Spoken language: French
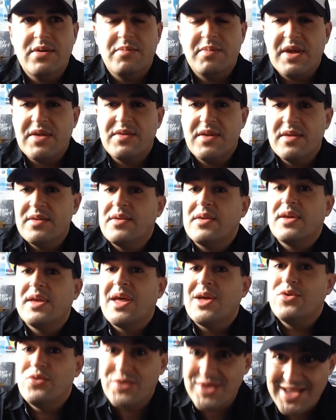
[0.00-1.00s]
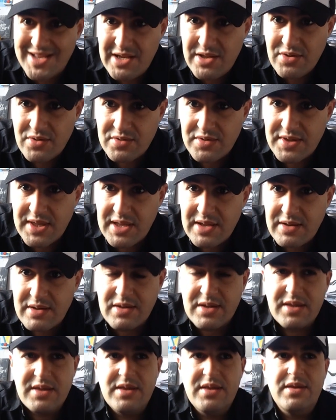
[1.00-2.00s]
euh, Mercedes, c'est qu'il y a une
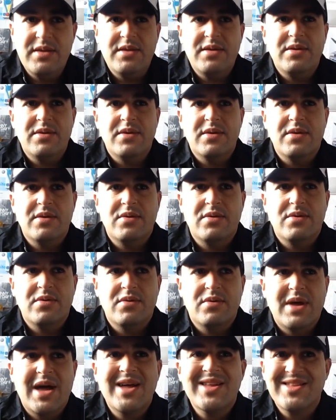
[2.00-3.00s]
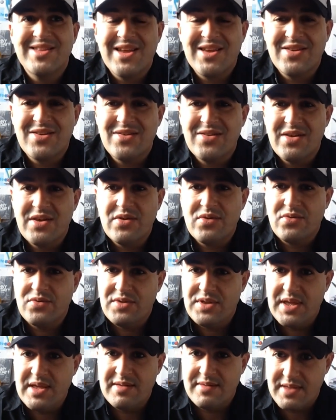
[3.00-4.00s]
clientèle qui est euh, attachée au
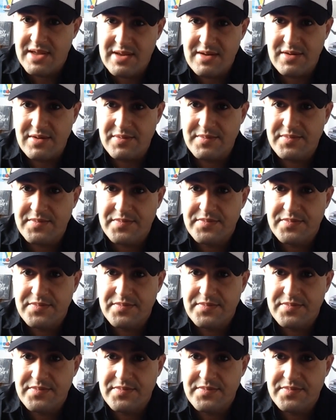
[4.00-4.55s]
diesel.